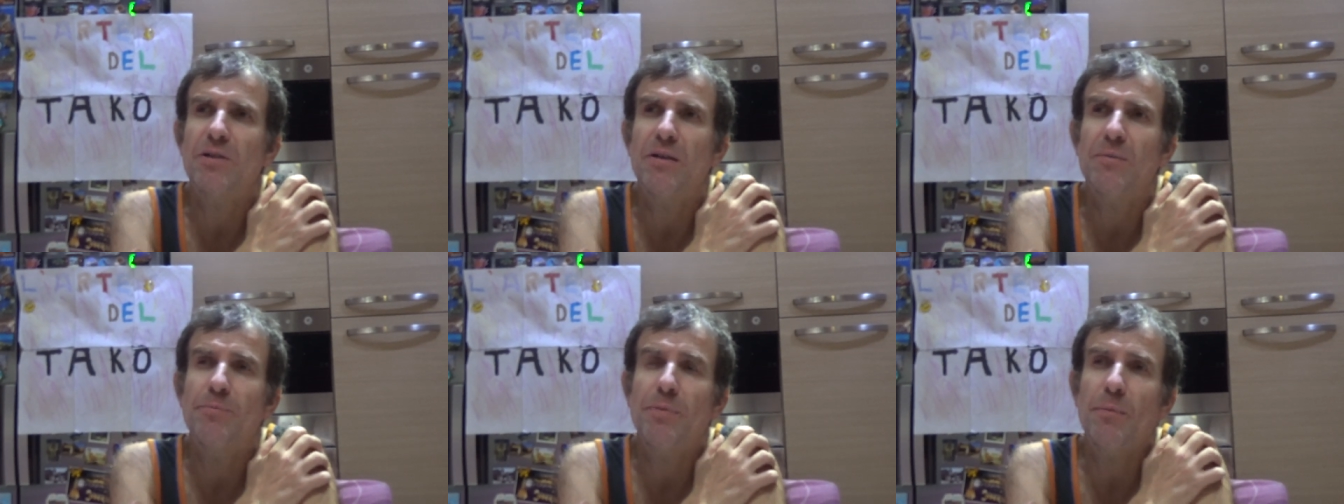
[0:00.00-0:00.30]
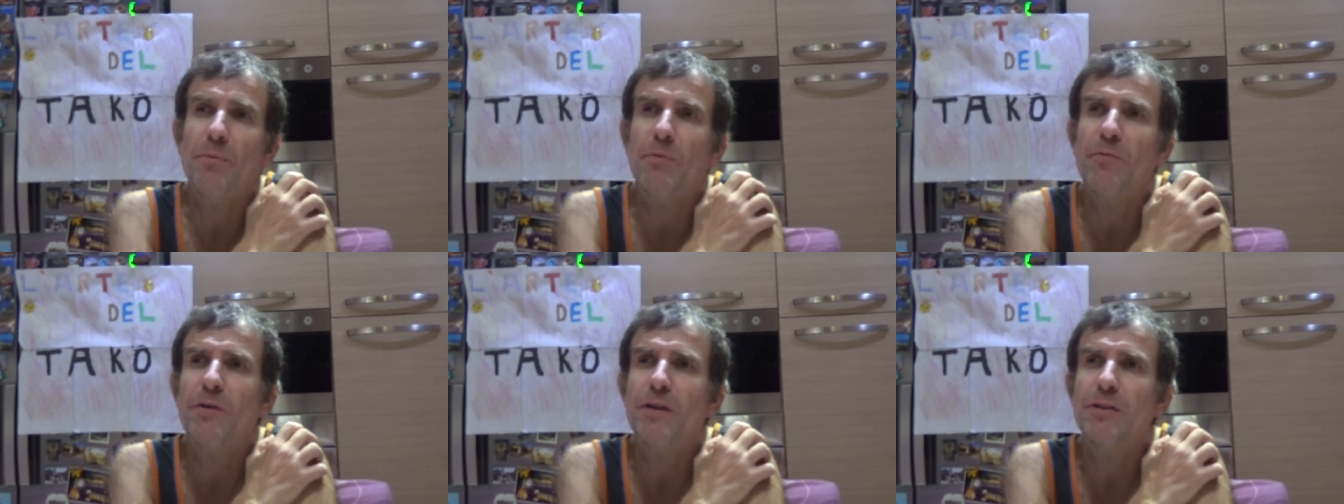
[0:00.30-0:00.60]

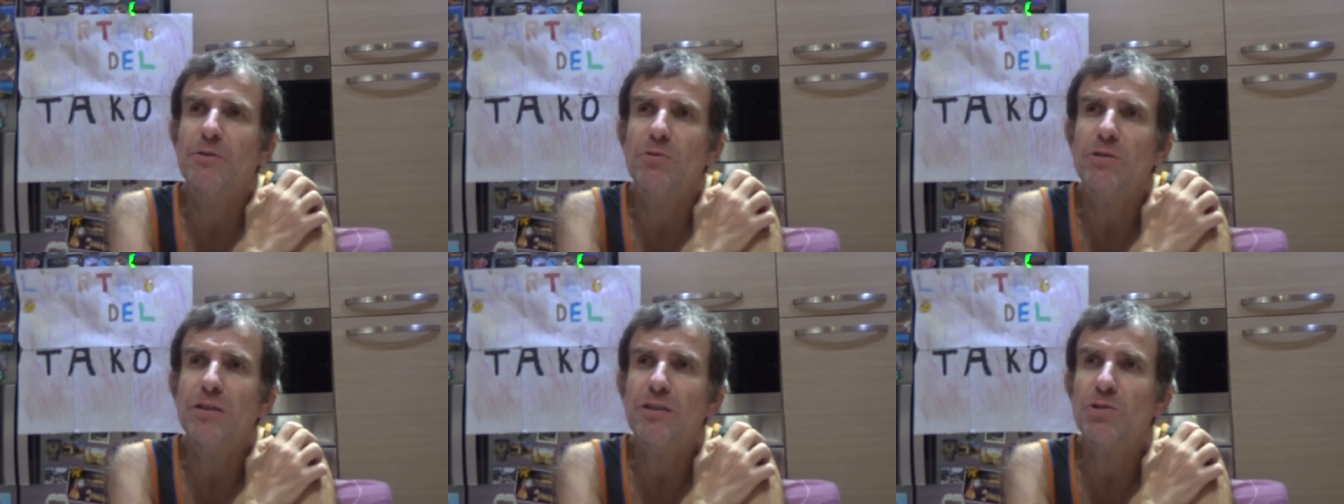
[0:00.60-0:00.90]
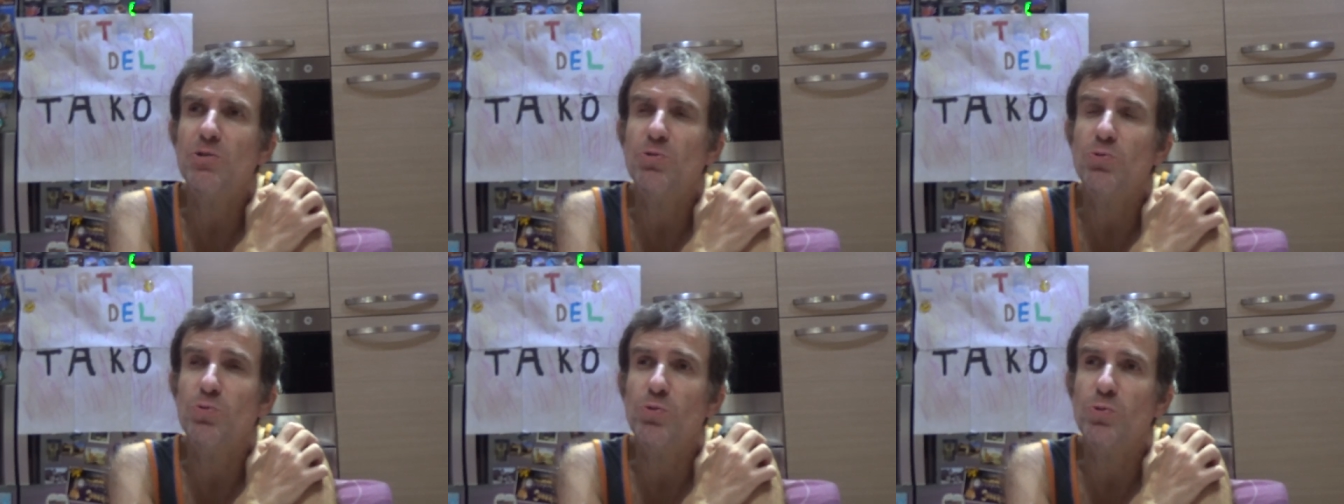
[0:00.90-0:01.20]
abbiamo fatto la
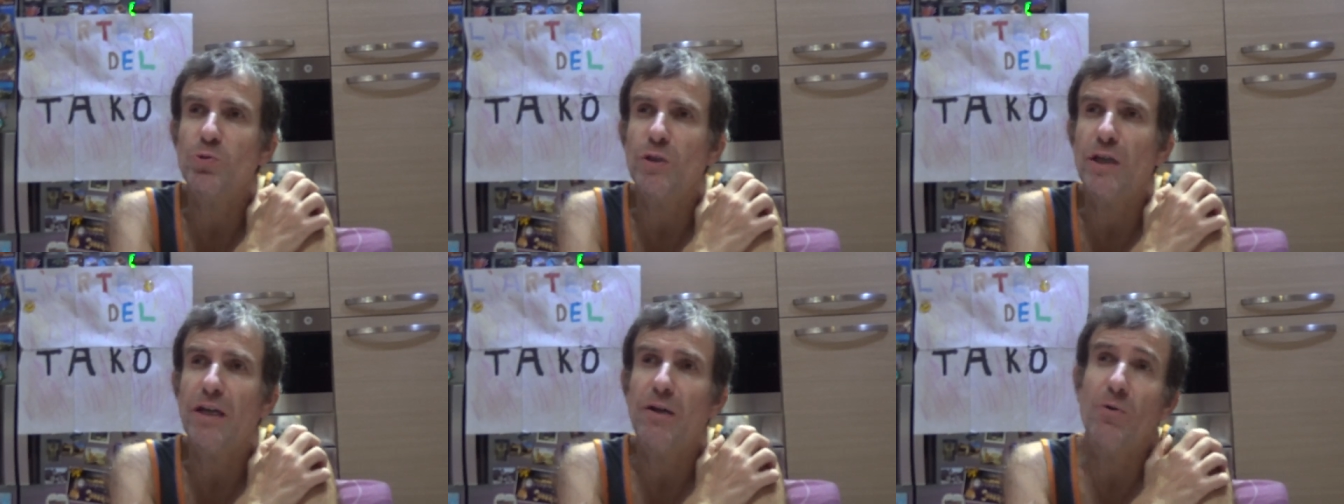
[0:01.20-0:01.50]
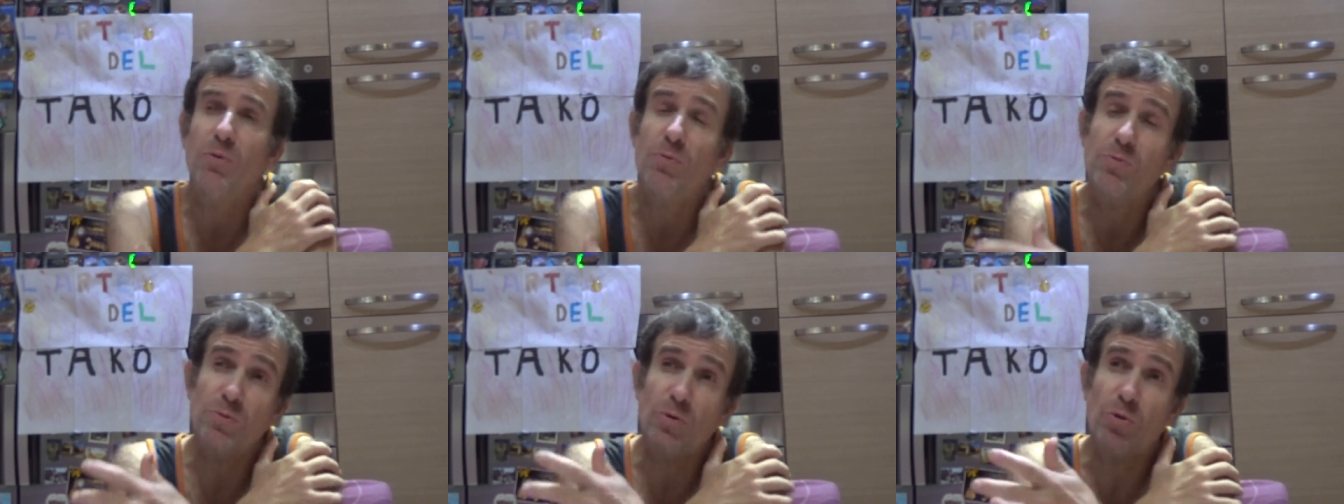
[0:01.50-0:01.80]
surruga, o,